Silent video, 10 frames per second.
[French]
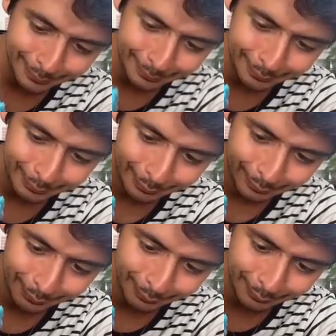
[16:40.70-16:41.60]

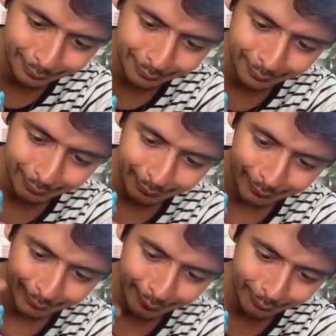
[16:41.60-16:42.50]
truc, quoi
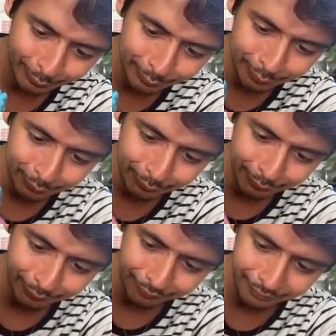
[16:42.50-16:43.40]
C'est trop non
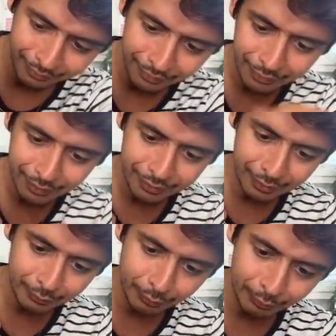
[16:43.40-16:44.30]
Et ça
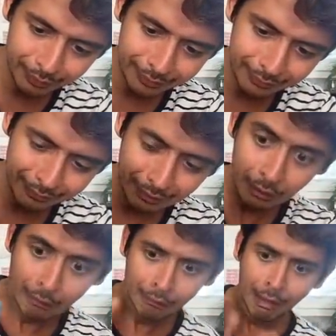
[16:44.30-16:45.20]
sort comment, ça
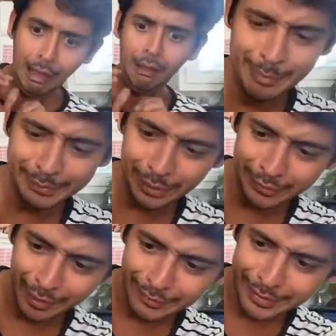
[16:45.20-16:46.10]
Mais c'est une
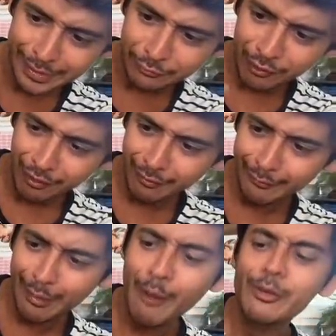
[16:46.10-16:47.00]
endive
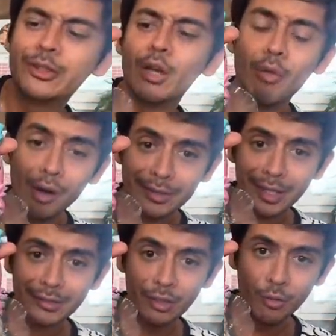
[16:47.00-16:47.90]
non mais c'est quoi ça
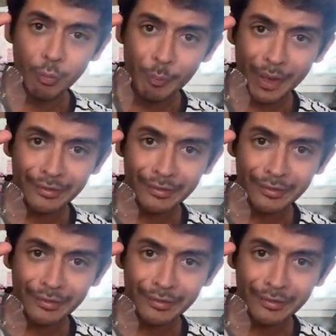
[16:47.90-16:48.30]
C'est une poupée endive